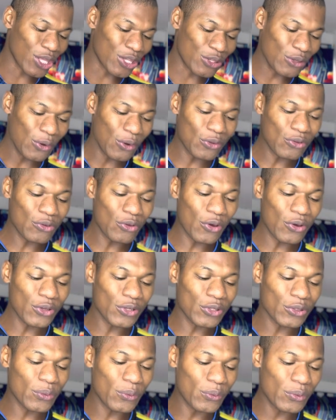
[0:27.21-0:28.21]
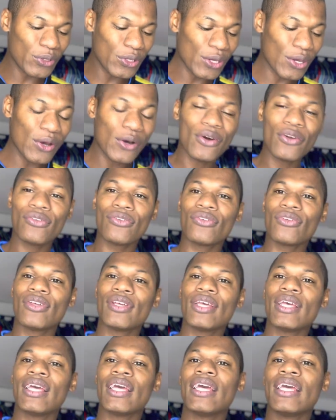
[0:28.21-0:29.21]
yo soy tu Dios
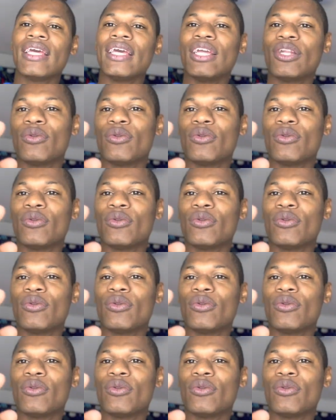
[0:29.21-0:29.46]
y